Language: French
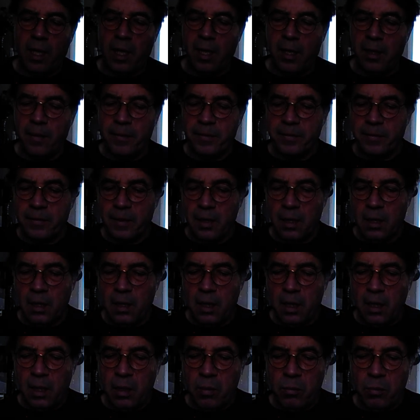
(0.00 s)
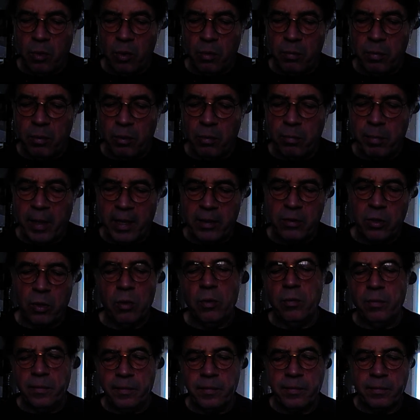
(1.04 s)
hein, mon bon
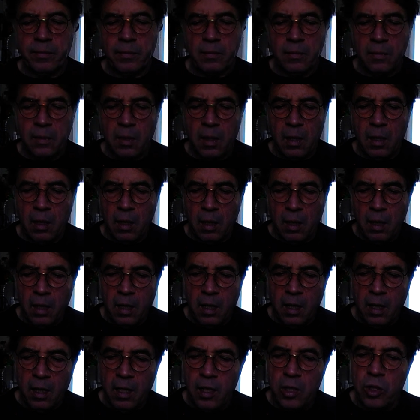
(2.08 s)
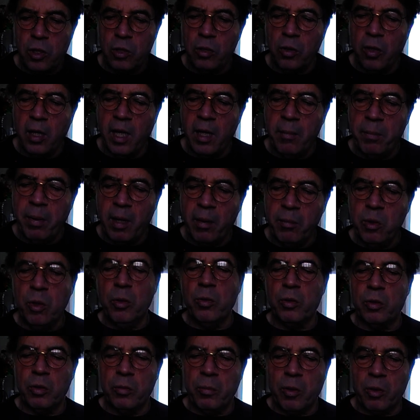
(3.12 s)
patron. Et je n'aurais pas
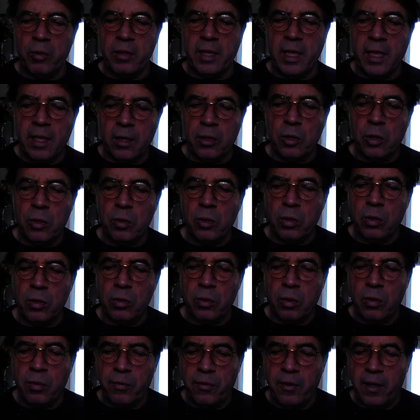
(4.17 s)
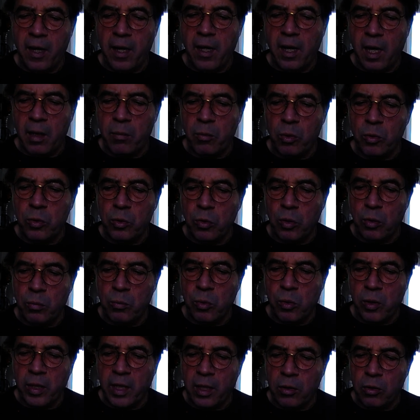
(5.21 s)
mieux demandé que de te faire à mon tour
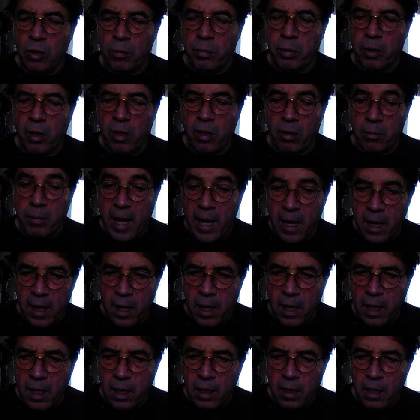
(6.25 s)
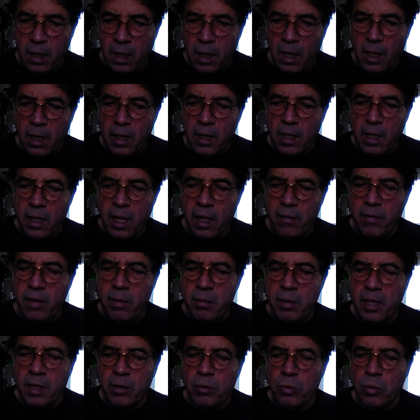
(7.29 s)
mourir de peur, mais. Il y avait
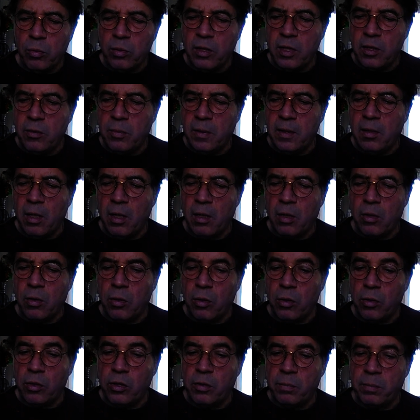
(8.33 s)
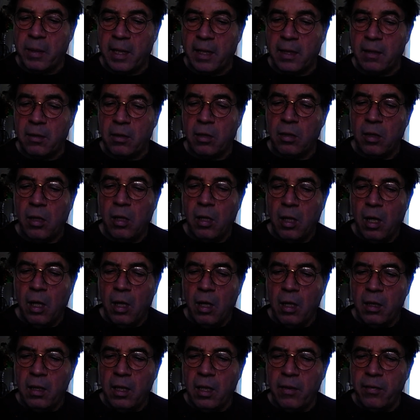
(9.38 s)
bientôt dix-huit heures que le spectre
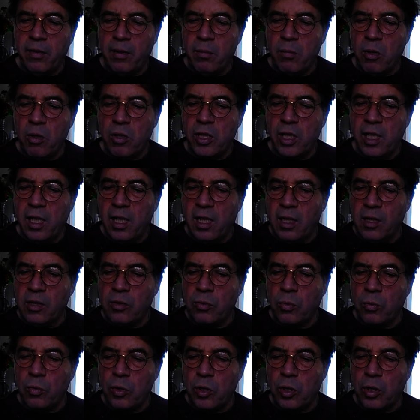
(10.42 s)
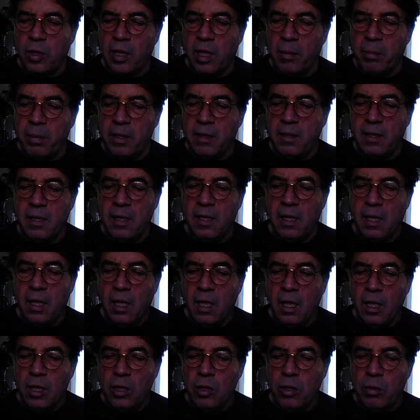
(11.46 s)
n'avait mangé et son jeune appétit
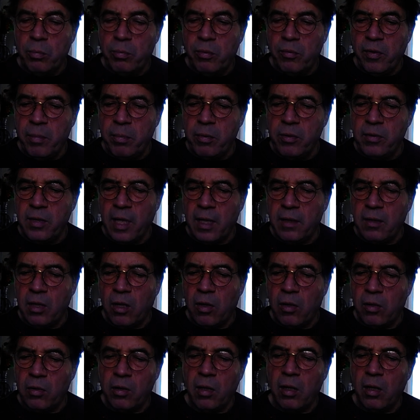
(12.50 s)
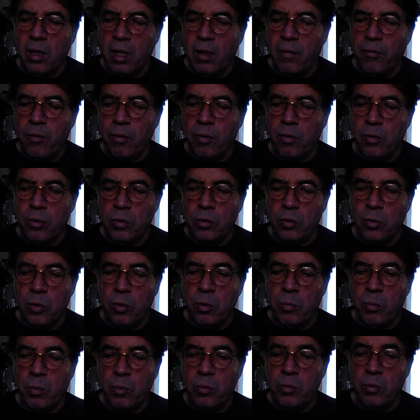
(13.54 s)
ne pouvait plus attendre. Il faut que tout
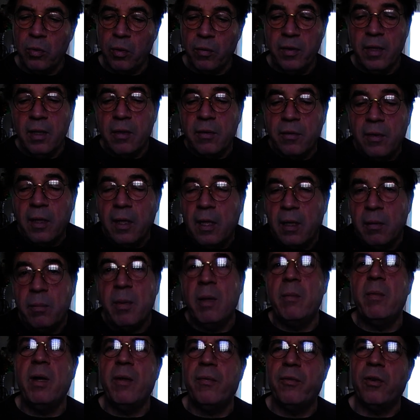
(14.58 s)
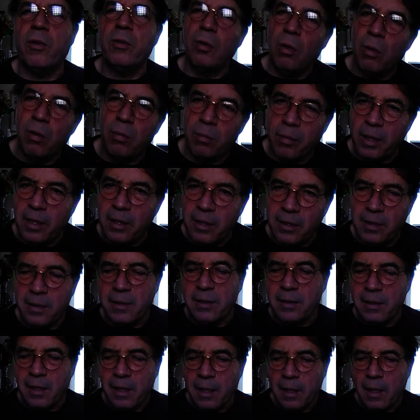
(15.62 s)
le monde vive, même les fantômes.
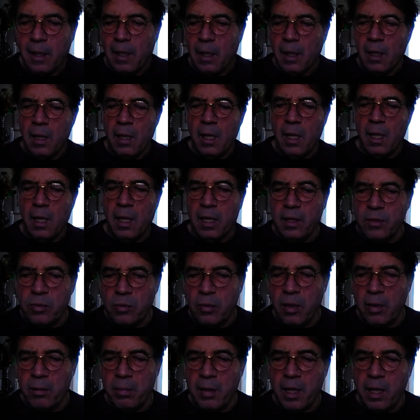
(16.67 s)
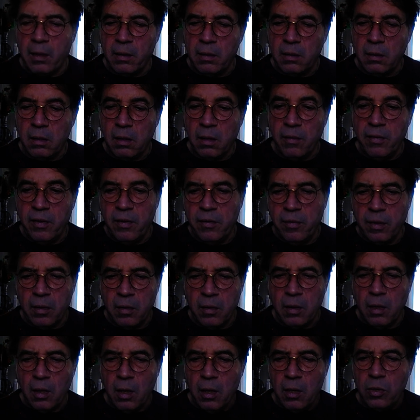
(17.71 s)
À la part,
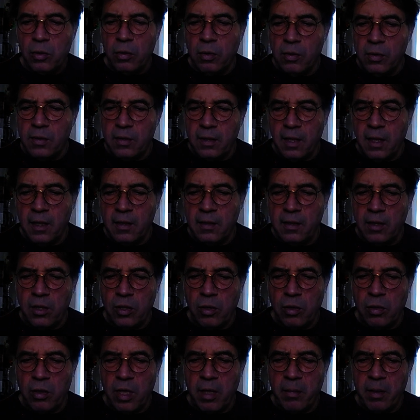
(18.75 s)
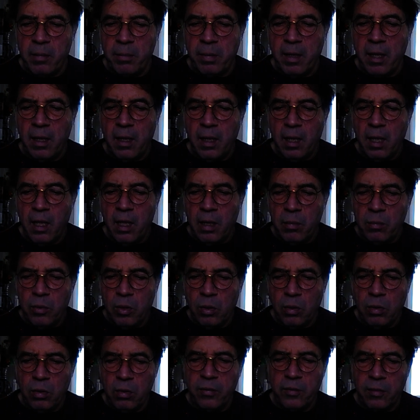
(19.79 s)
vivant, je ne sais si je ne l'aimais pas mieux
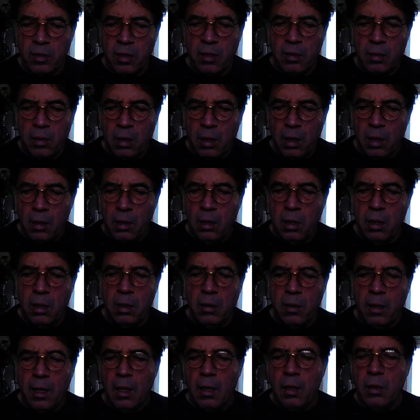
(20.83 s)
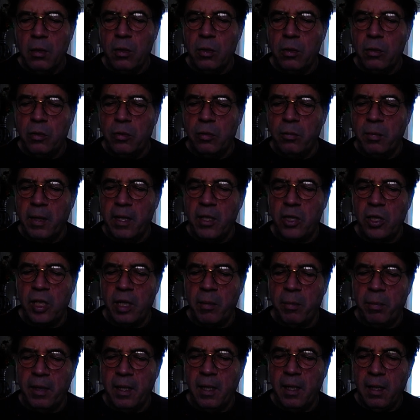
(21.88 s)
revenant. Or, euh, tu m'as
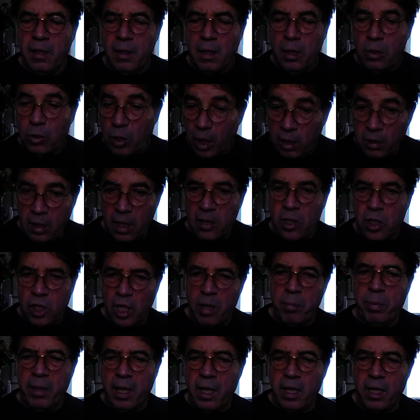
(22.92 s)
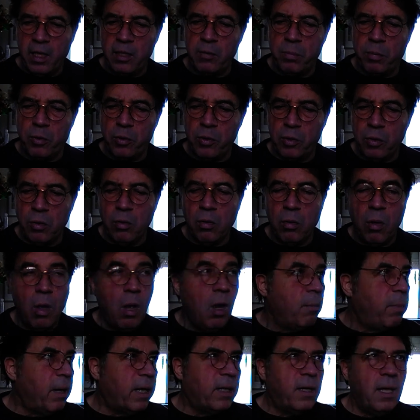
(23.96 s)
échappé, tu as échappé à l'explosion,
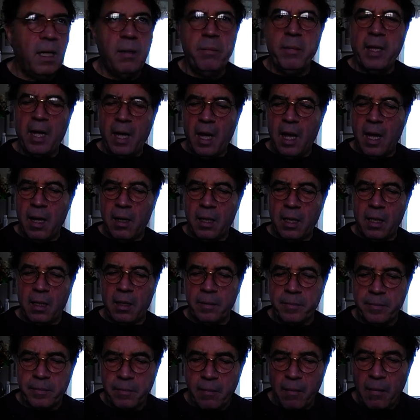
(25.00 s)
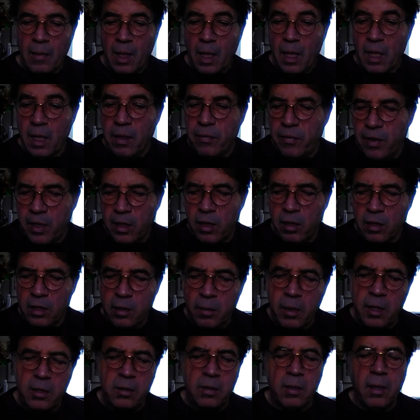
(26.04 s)
par quel miracle Et
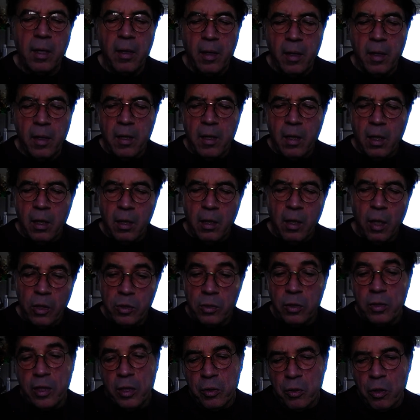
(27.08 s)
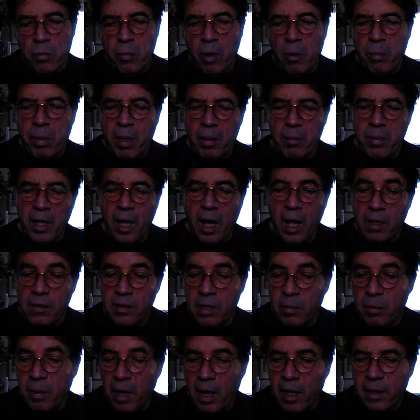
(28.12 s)
Flegerbett euh, ce n'est nullement par miracle,
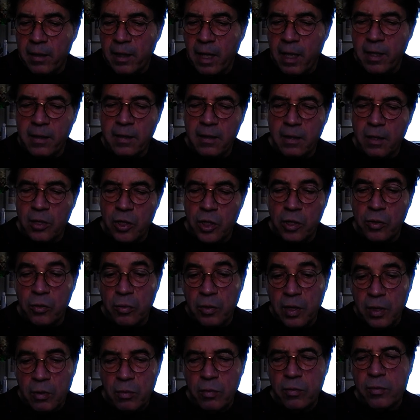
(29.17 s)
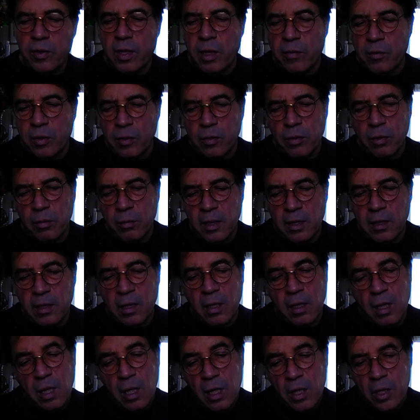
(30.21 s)
c'est par adresse. J'ai su découvrir votre
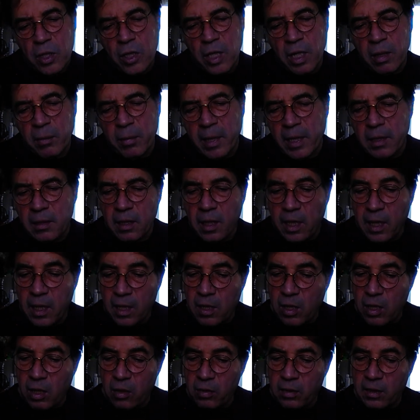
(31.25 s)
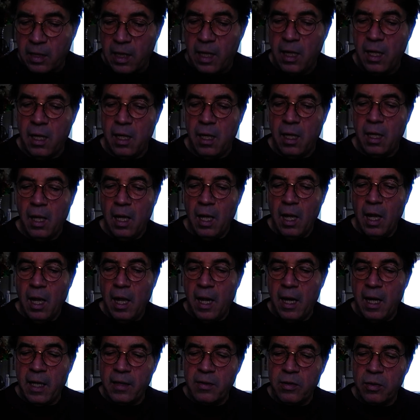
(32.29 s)
mine, cher maître, et quand elle,
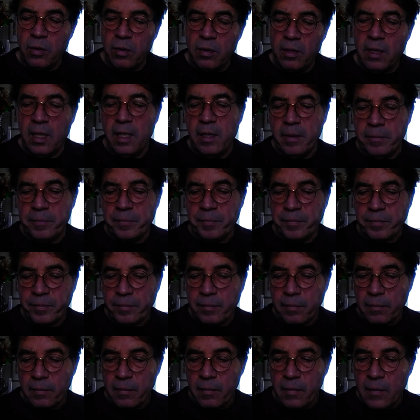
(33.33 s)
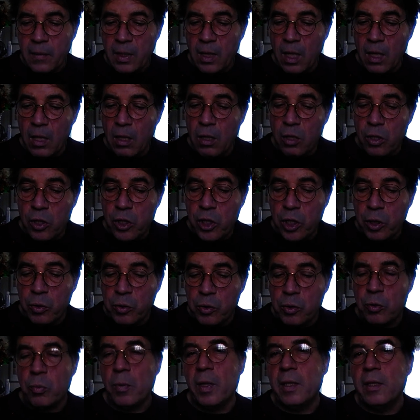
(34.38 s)
a sauté, euh, j'ai eu
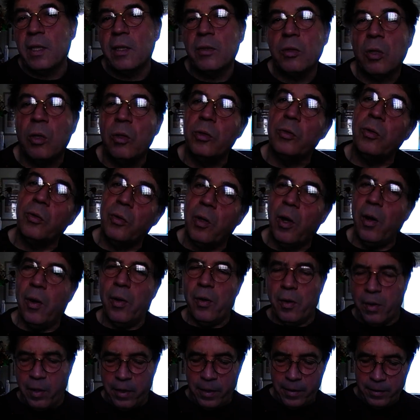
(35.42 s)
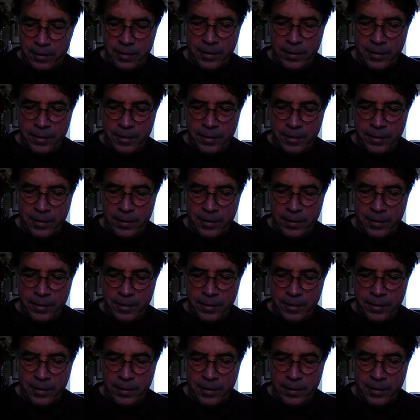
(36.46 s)
soin d'être dehors.